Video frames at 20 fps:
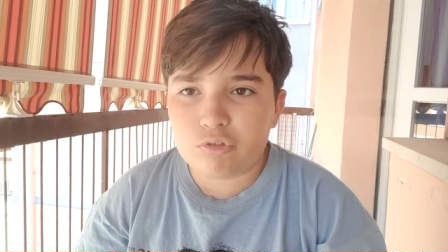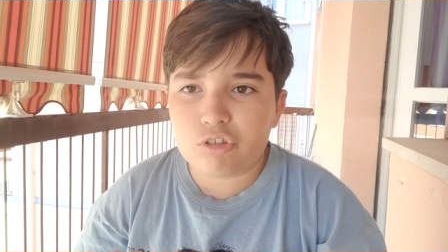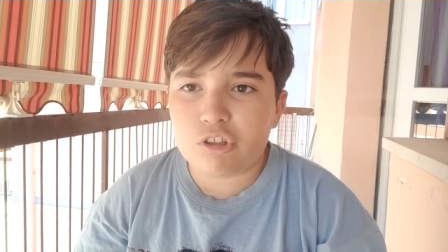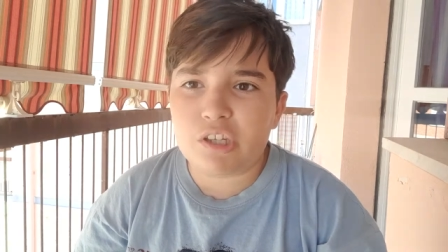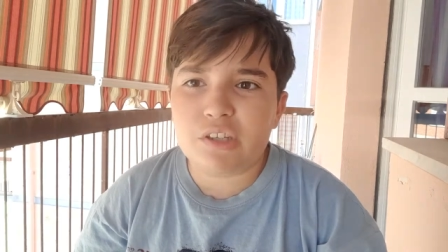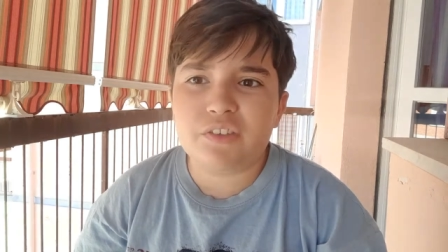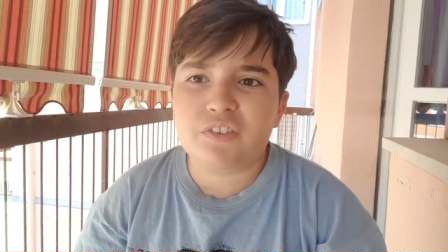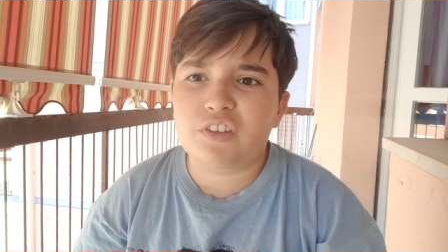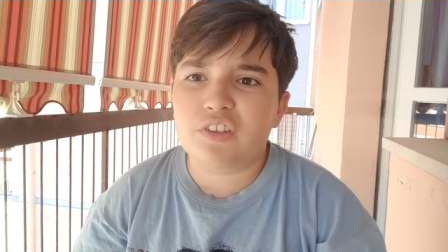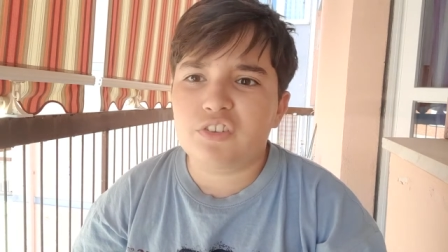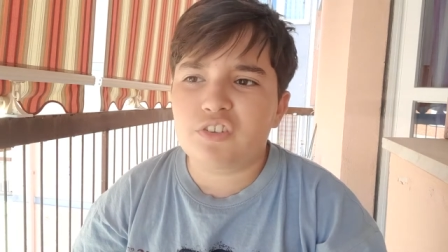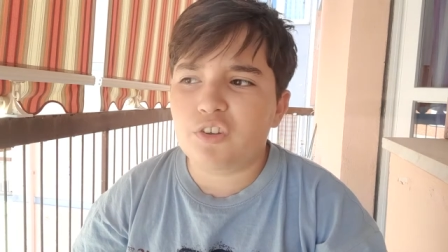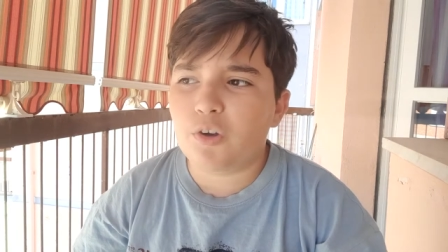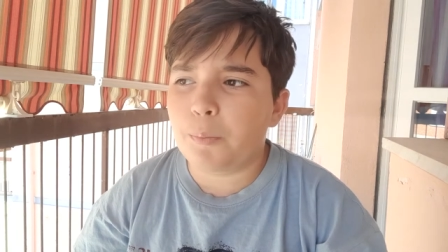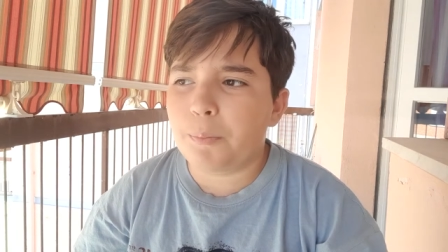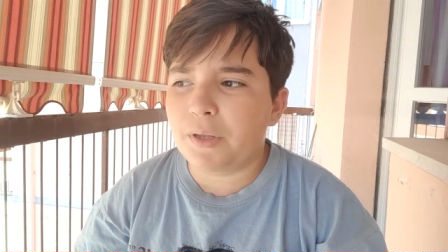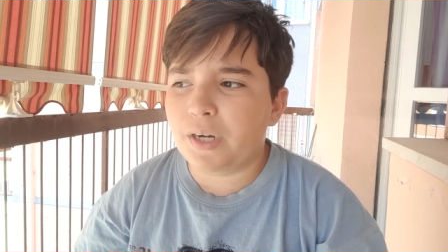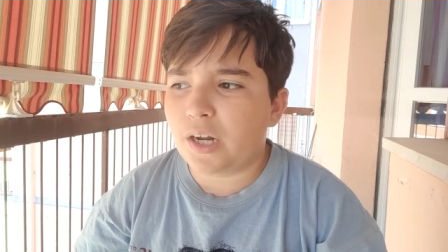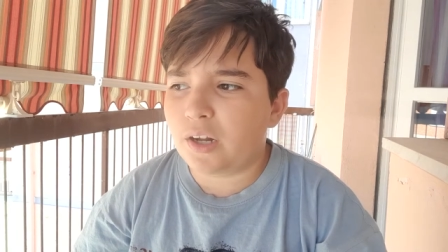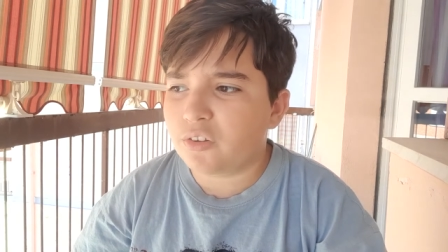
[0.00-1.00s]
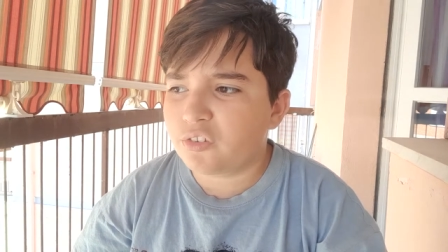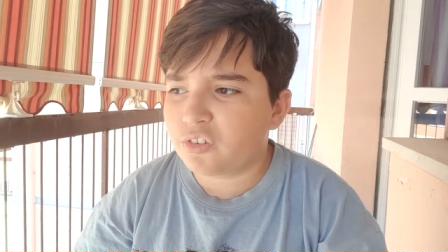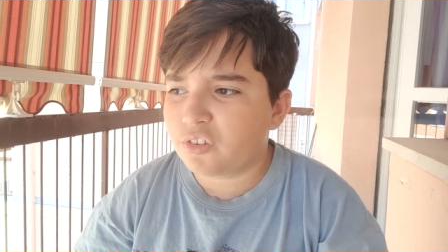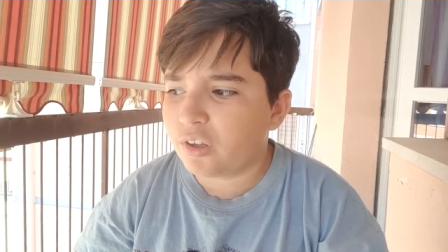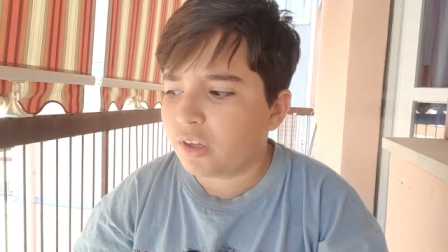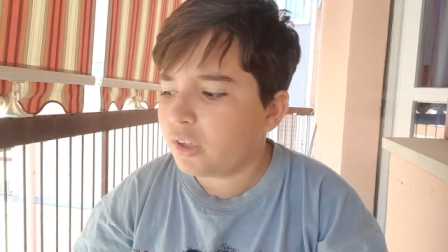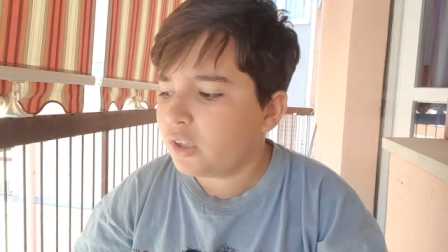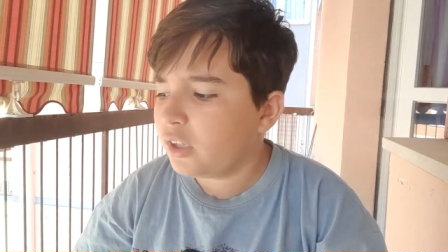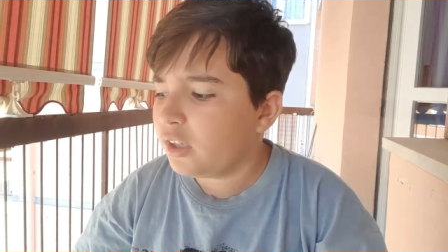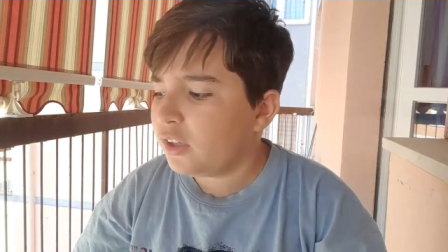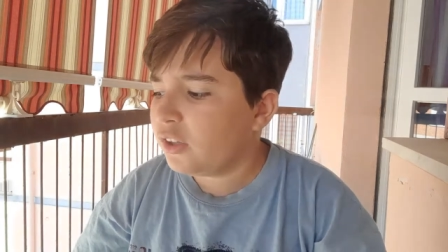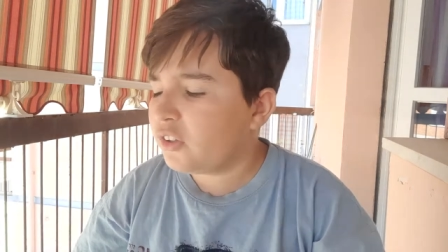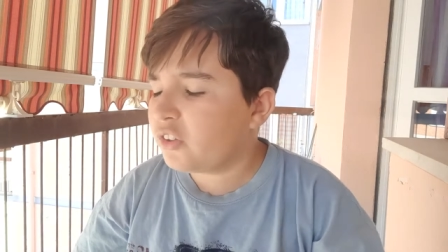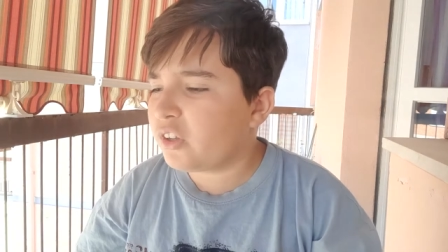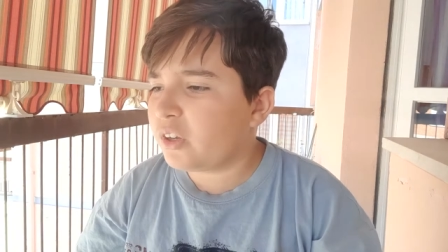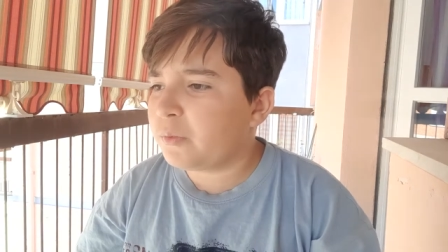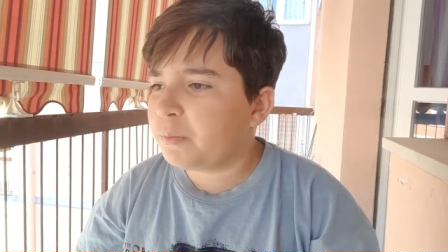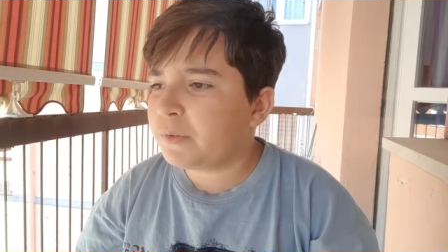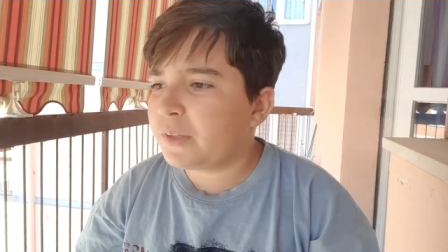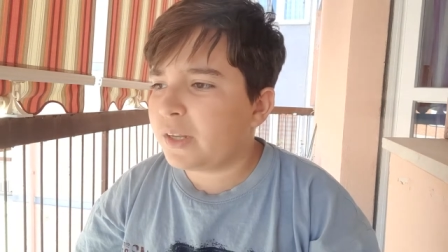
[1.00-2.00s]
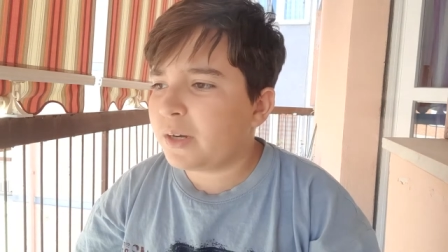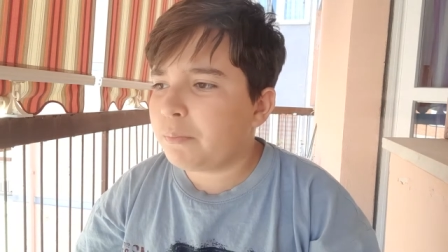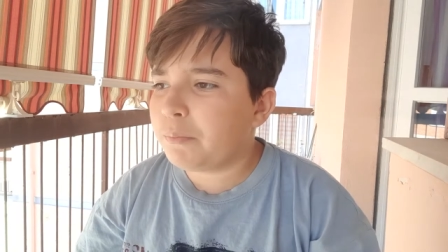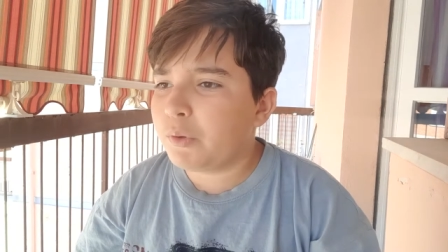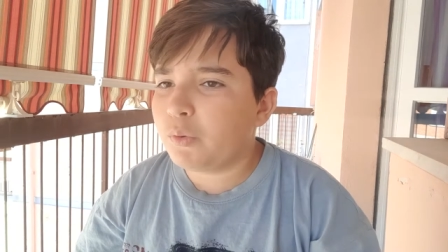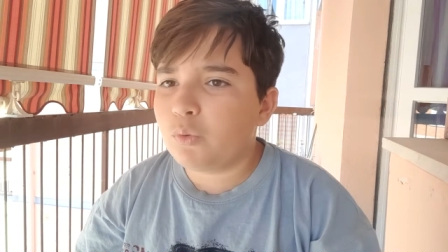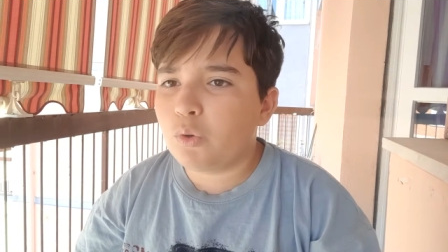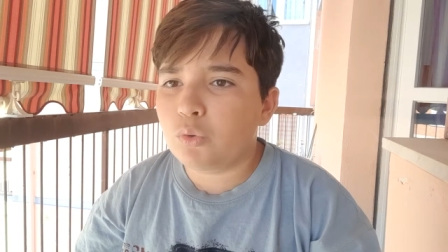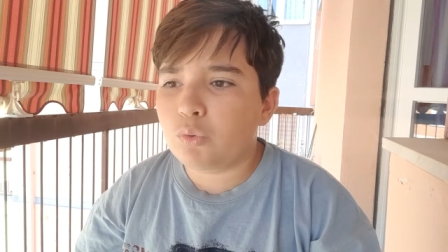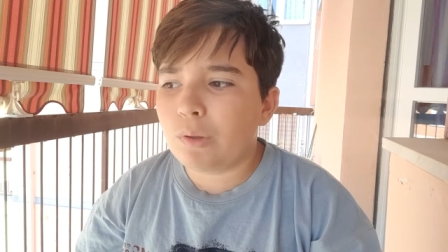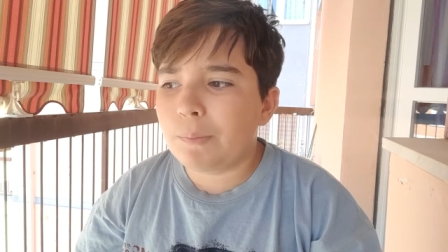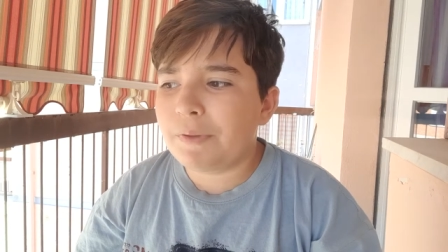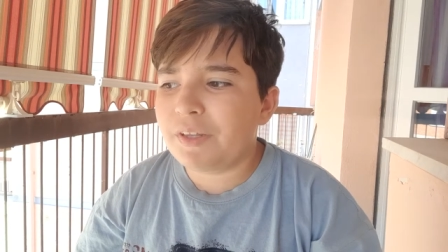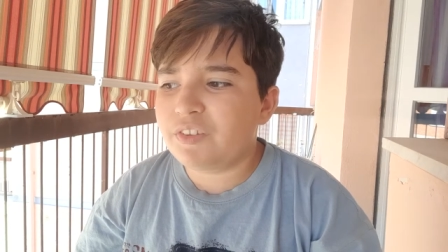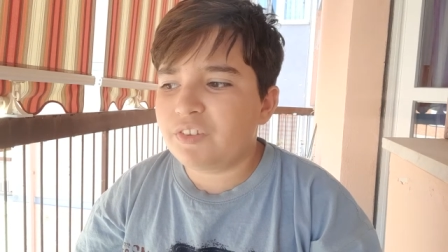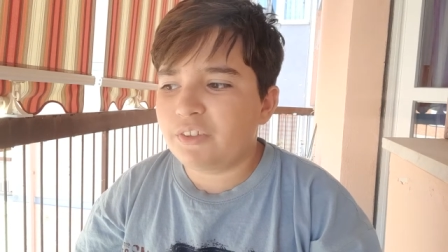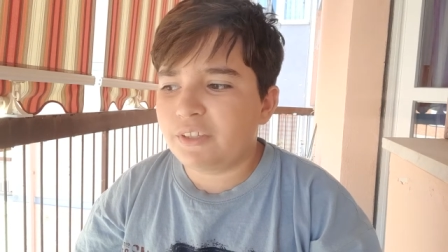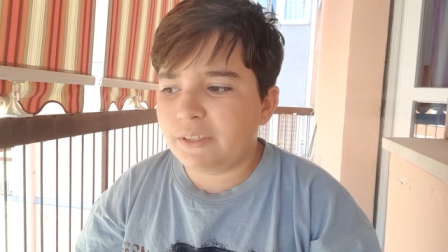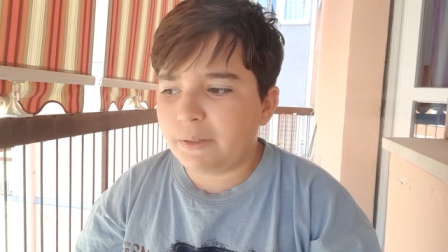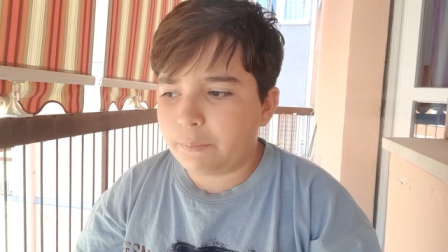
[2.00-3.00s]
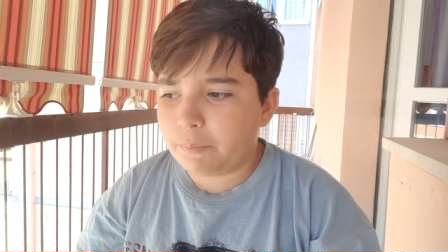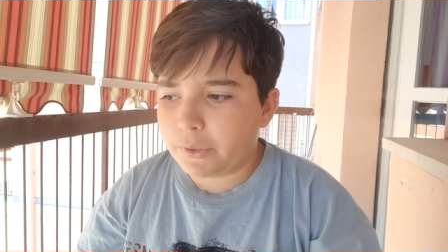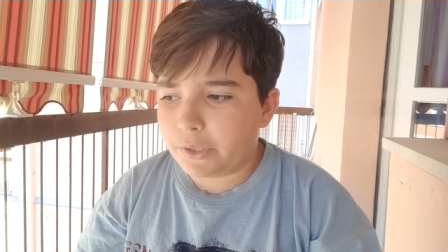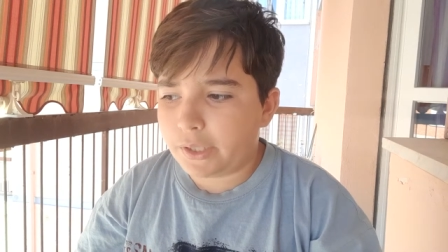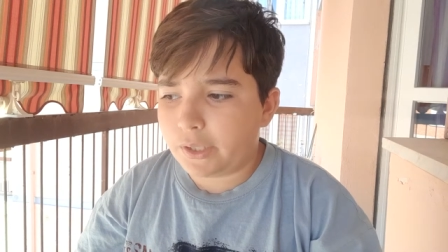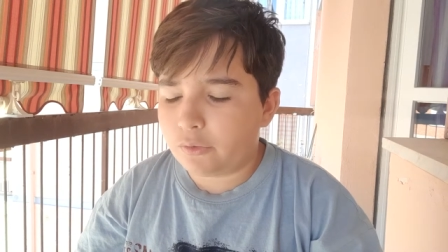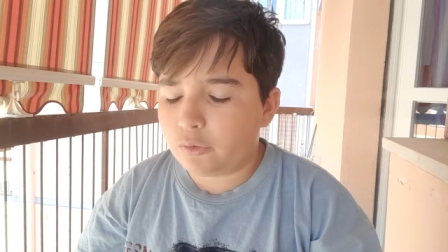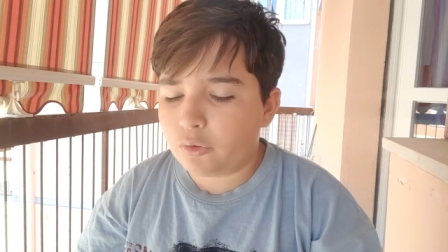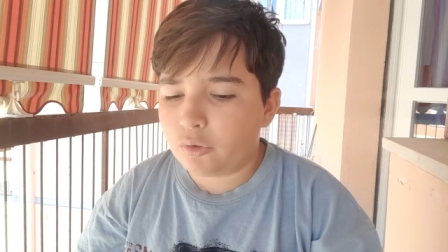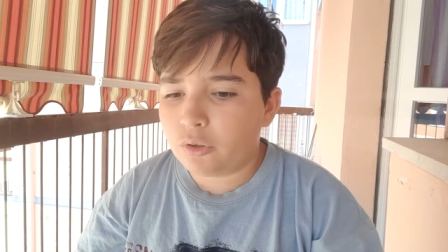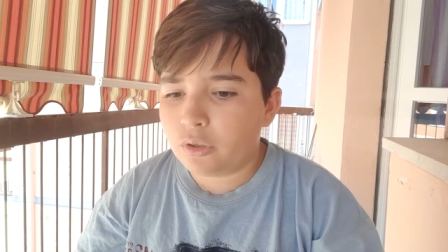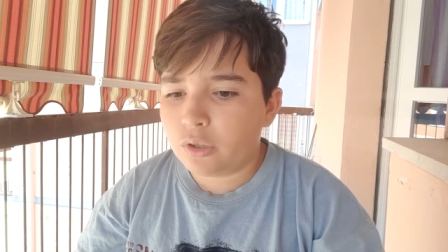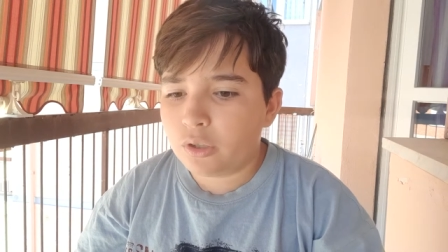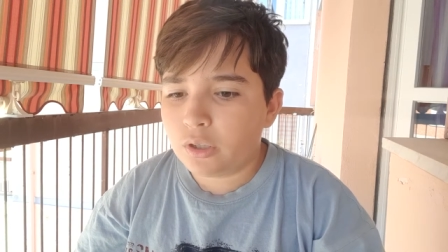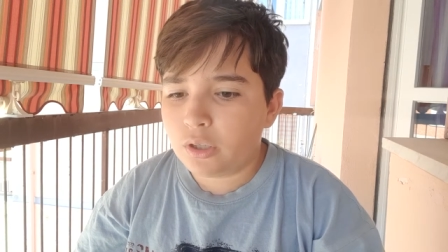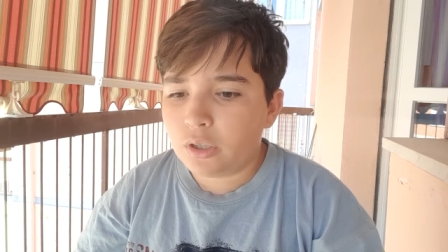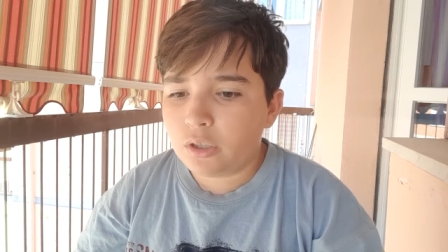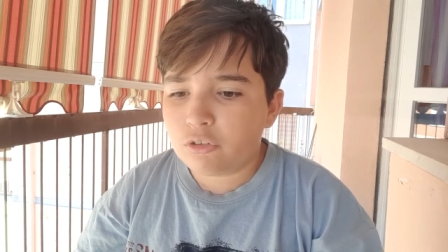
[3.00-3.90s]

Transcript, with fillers: cioè, se si operasse, sarebbe uno o due mesi di campionato